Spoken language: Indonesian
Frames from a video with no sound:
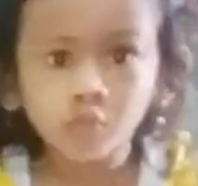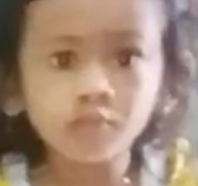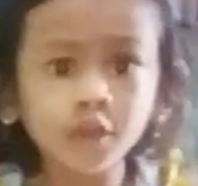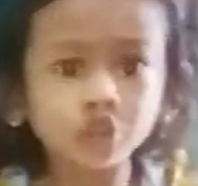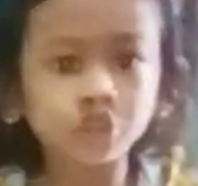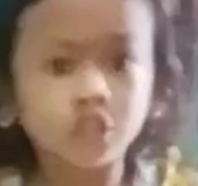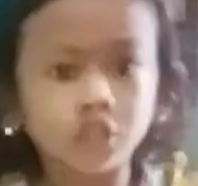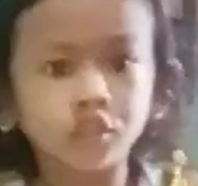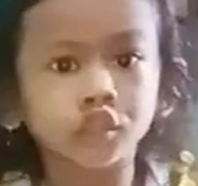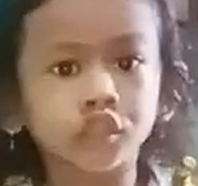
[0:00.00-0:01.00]
Aku mau
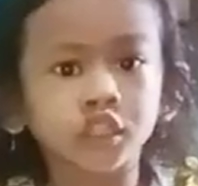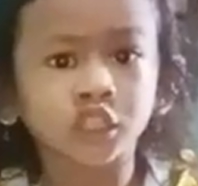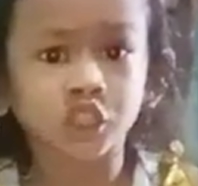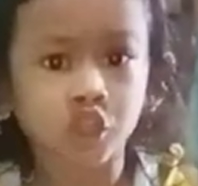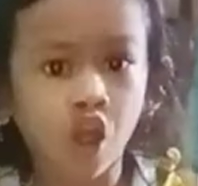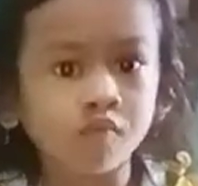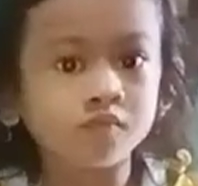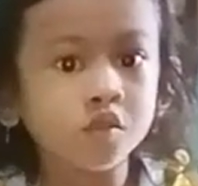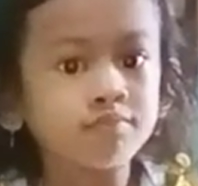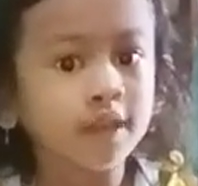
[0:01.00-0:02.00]
jual cici tak
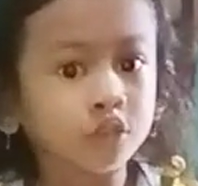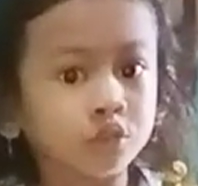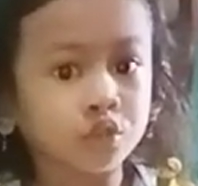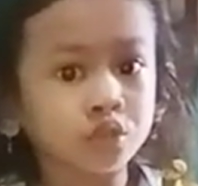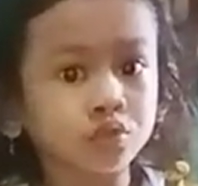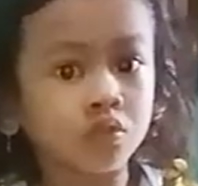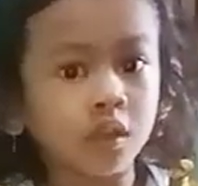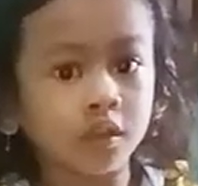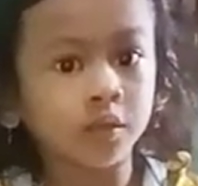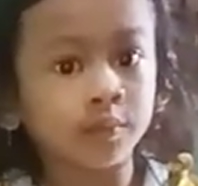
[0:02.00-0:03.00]
mau badannya
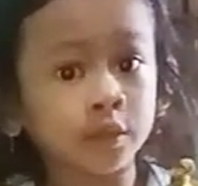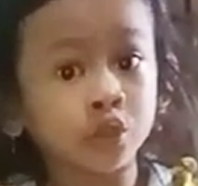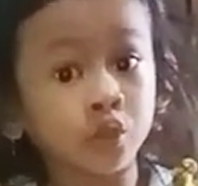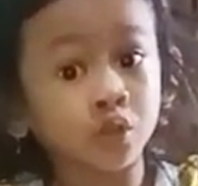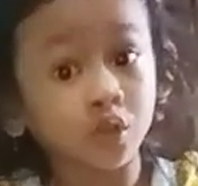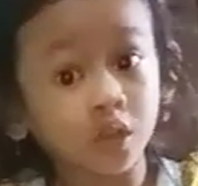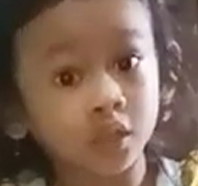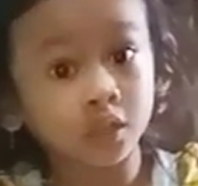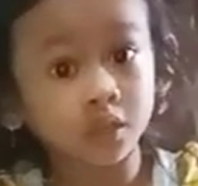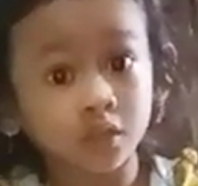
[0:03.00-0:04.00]
suwek gitu
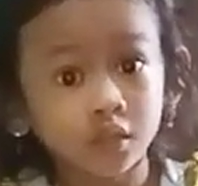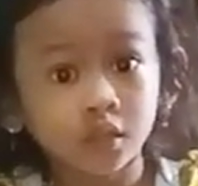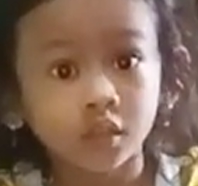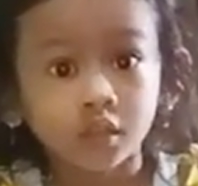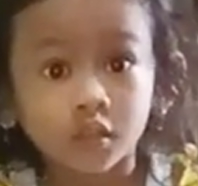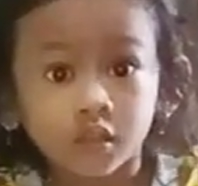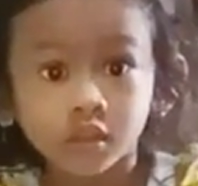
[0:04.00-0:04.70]
Lah kok iso?